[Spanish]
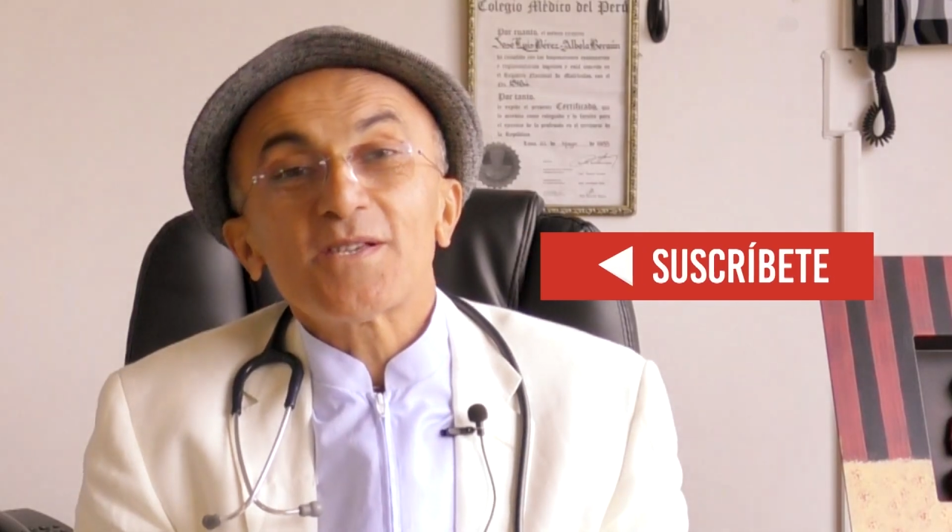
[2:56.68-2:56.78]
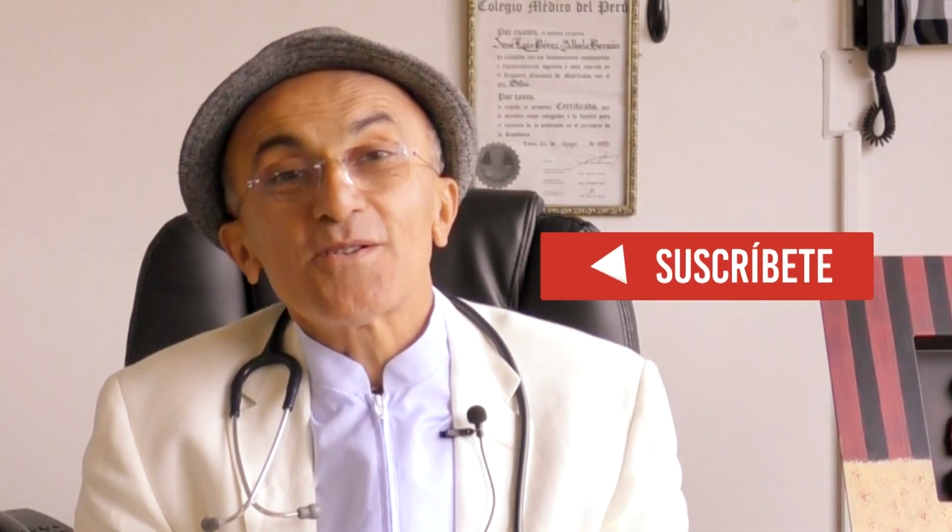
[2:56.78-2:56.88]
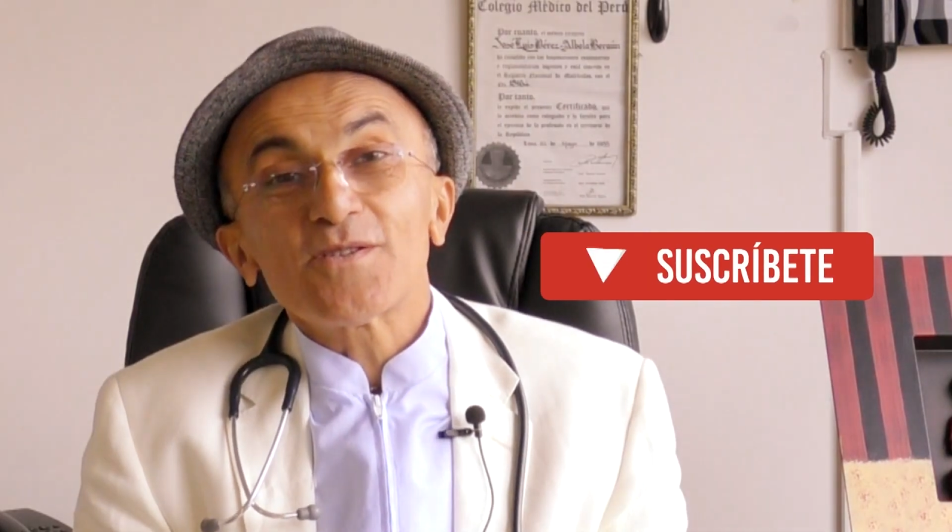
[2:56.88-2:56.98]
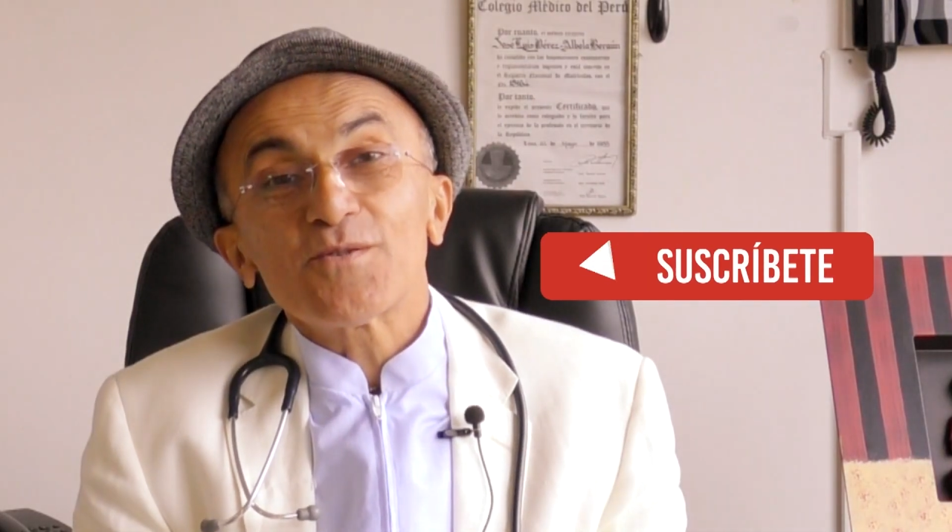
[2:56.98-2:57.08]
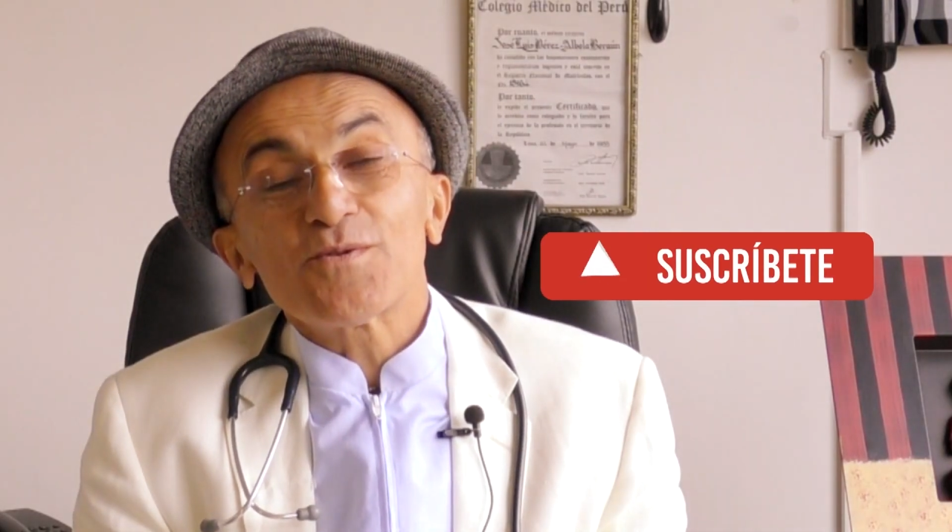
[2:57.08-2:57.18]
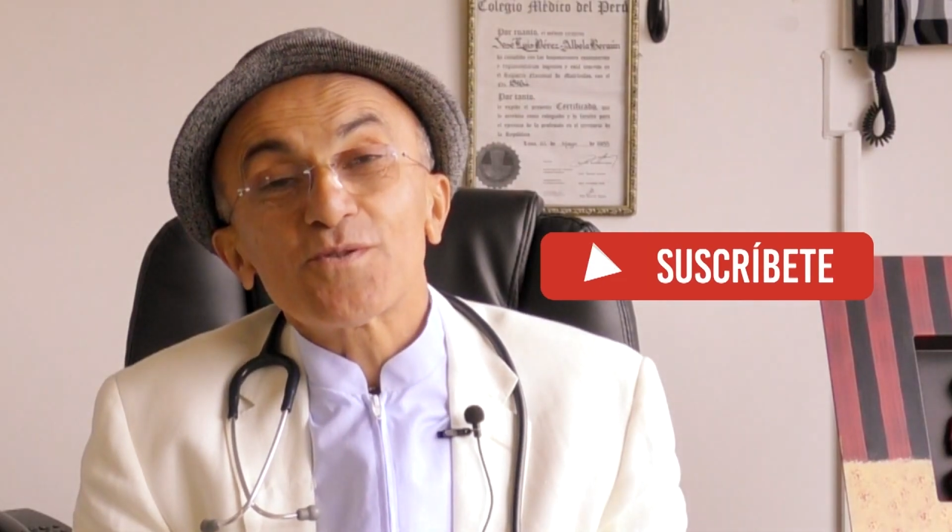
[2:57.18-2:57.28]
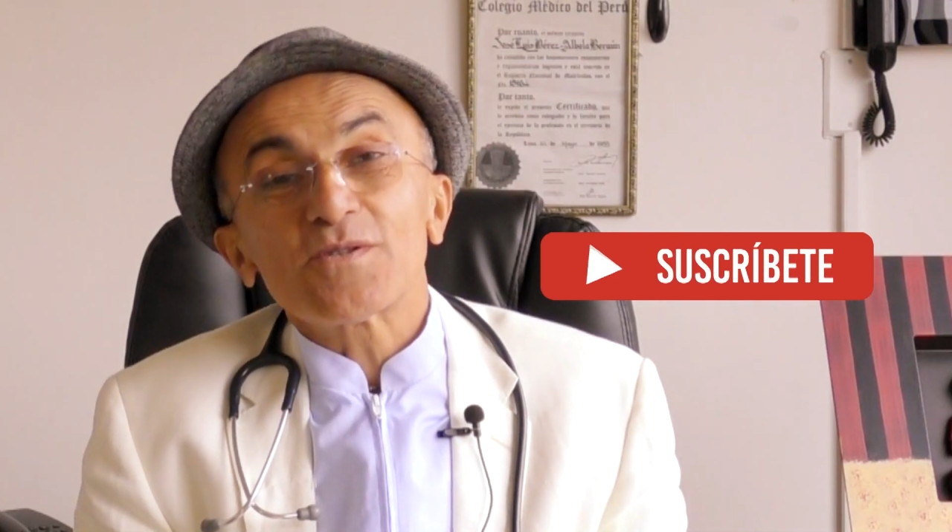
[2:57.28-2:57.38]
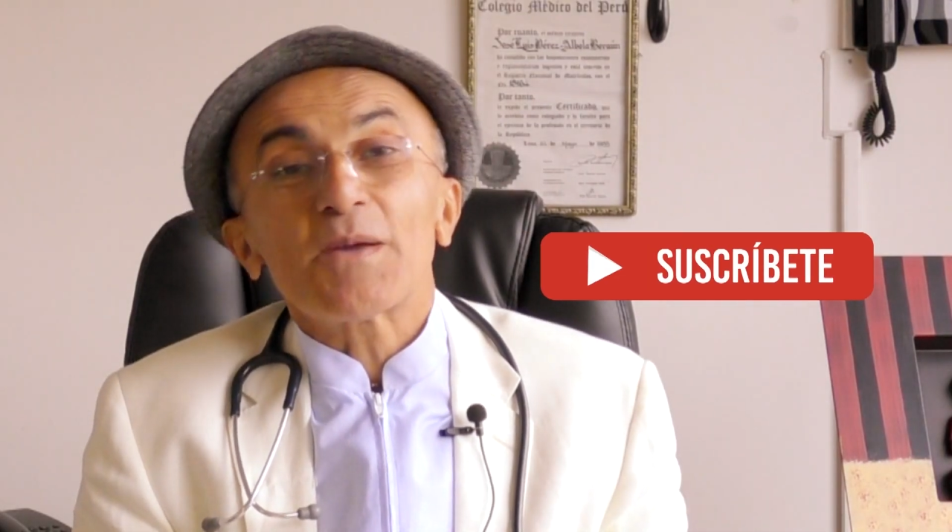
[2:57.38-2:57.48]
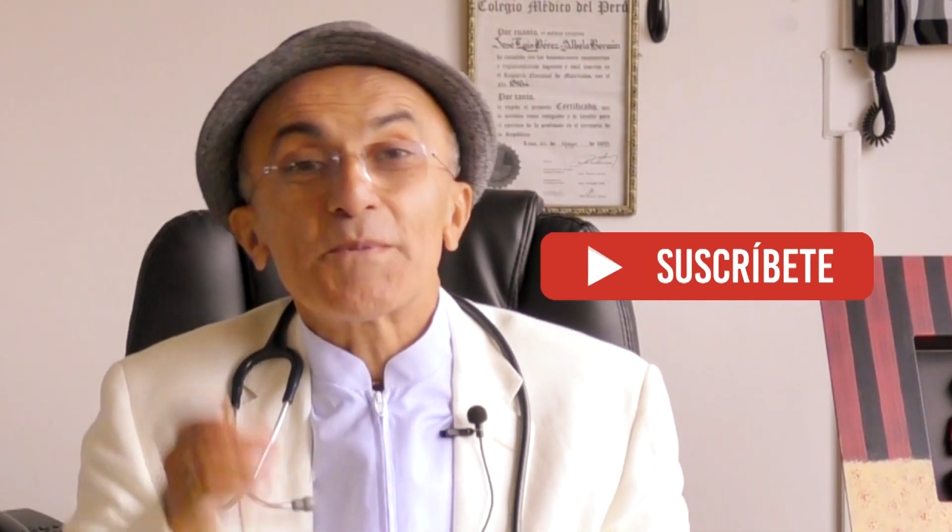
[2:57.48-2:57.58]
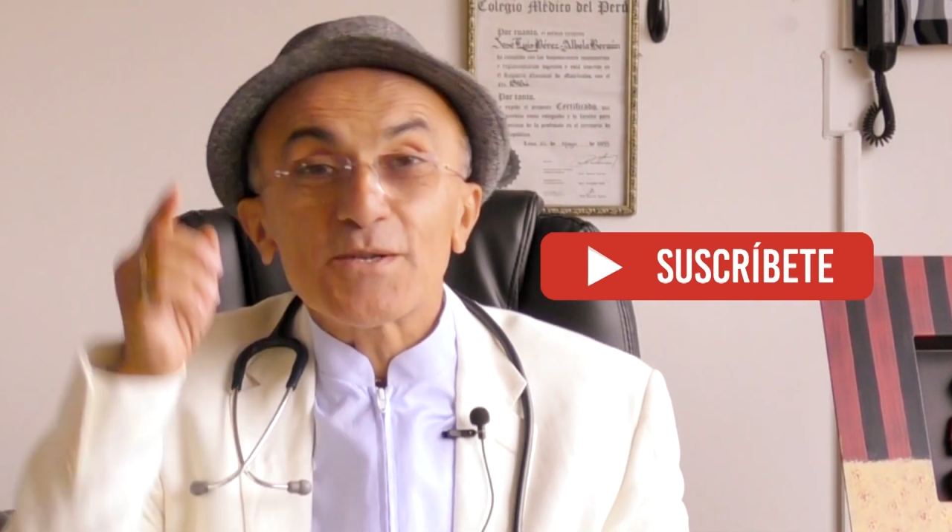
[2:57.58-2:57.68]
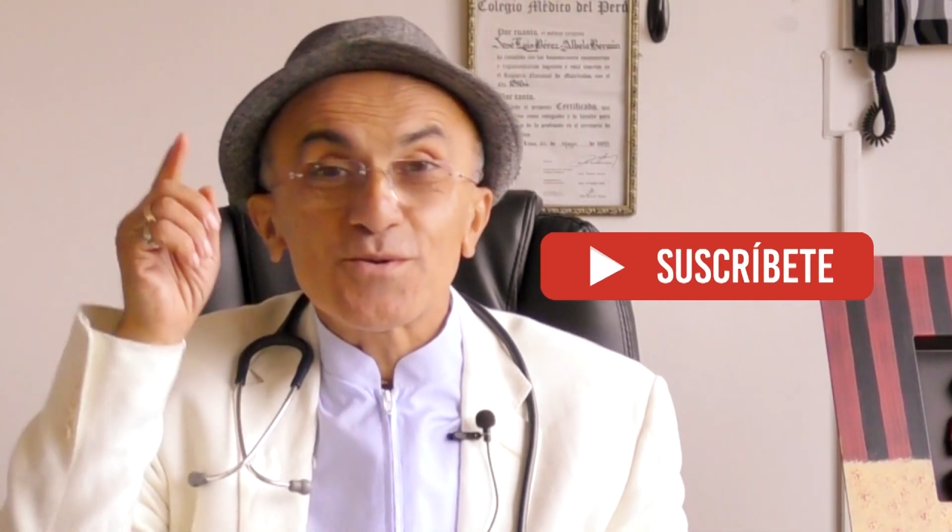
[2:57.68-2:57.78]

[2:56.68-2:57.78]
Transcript: si no te gustó, también